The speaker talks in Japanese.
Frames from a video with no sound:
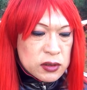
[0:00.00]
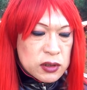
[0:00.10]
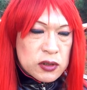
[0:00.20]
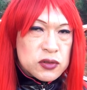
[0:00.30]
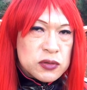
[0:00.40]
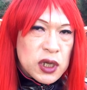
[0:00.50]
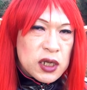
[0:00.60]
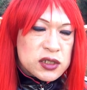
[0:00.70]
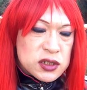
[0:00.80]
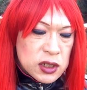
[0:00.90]
なんかそんな
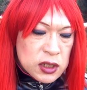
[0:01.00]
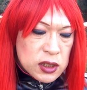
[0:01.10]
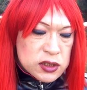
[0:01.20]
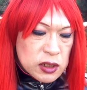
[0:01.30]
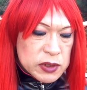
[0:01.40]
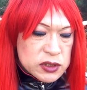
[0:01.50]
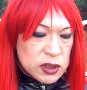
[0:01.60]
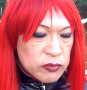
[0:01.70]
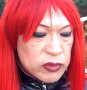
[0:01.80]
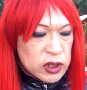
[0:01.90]
感じになっちゃいます
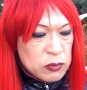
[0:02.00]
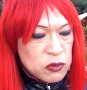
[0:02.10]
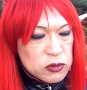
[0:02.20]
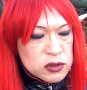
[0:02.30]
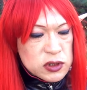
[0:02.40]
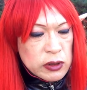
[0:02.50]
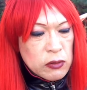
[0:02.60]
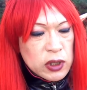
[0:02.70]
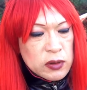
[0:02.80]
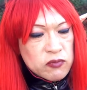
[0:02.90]
ねでもう一つってのは
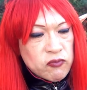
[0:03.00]
これ